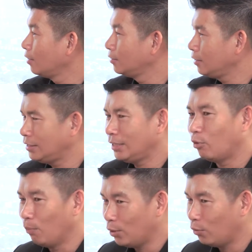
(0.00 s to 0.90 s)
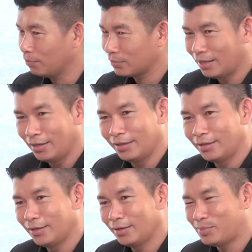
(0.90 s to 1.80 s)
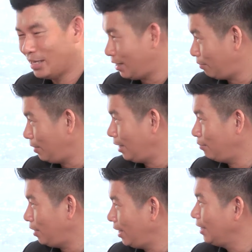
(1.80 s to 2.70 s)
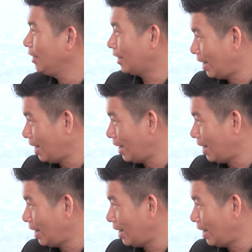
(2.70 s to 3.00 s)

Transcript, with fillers: ซึ่งจริงๆผมไปดูแล้วมันยังไม่ได้ดี